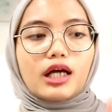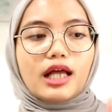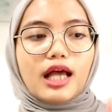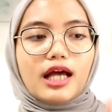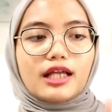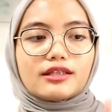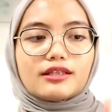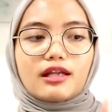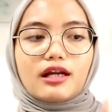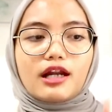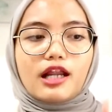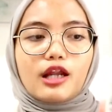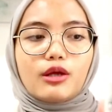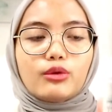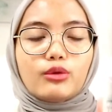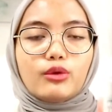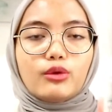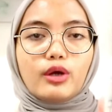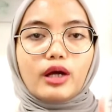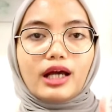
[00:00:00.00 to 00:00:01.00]
gak
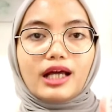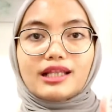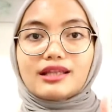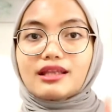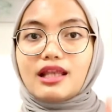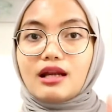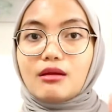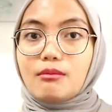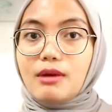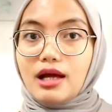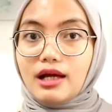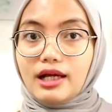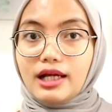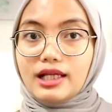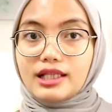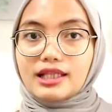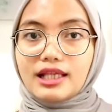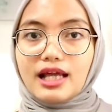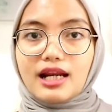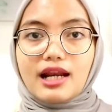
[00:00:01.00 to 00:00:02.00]
terlalu kental
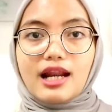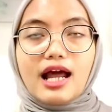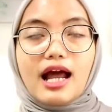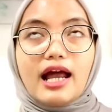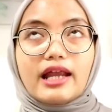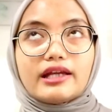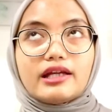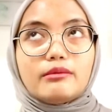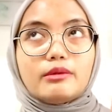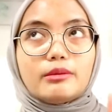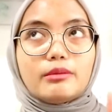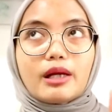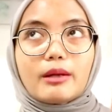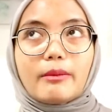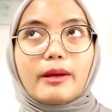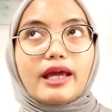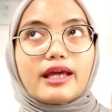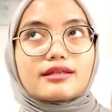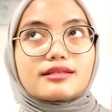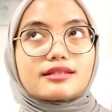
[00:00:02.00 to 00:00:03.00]
banget karena ada
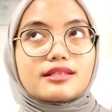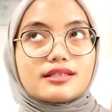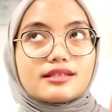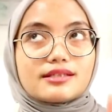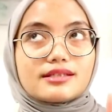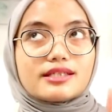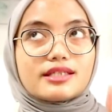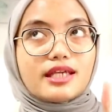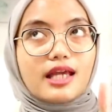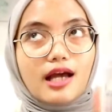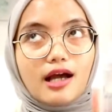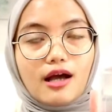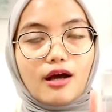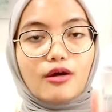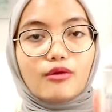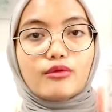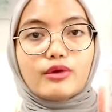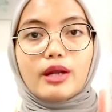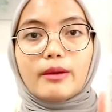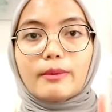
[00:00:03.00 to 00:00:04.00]
beberapa essence
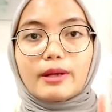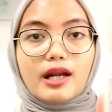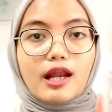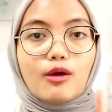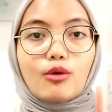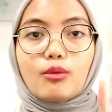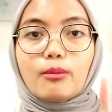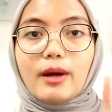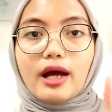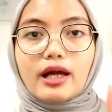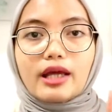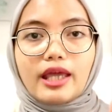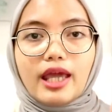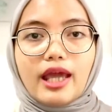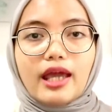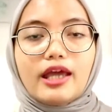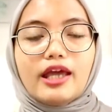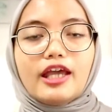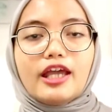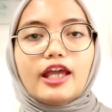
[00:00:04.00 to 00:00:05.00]
yang udah pernah aku
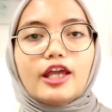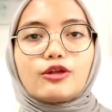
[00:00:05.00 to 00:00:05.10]
pakai